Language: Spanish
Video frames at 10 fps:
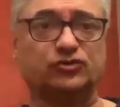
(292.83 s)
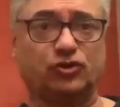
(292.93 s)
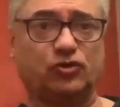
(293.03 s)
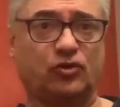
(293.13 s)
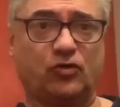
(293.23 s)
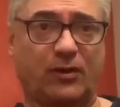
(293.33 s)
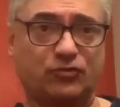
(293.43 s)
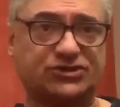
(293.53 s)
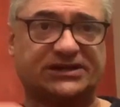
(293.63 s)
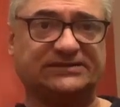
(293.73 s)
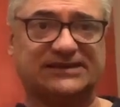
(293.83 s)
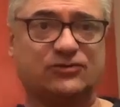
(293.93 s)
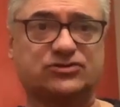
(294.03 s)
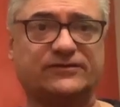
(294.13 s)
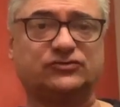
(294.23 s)
Yo conozco a mucha gente que
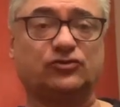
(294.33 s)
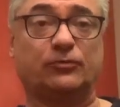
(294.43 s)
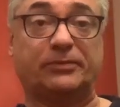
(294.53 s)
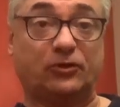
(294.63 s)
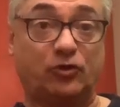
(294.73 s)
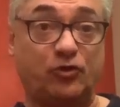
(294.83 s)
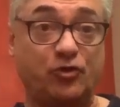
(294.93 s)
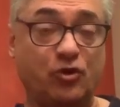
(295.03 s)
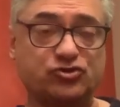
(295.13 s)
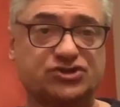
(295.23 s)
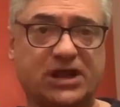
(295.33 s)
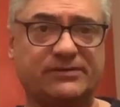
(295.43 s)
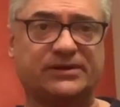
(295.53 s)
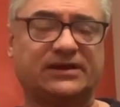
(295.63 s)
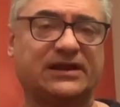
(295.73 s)
lo sabe todo, pero no
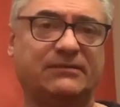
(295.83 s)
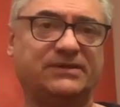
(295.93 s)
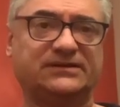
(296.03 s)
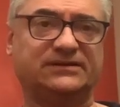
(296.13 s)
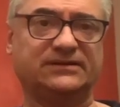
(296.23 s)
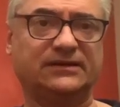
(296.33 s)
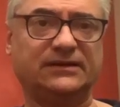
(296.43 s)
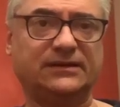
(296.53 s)
saben realmente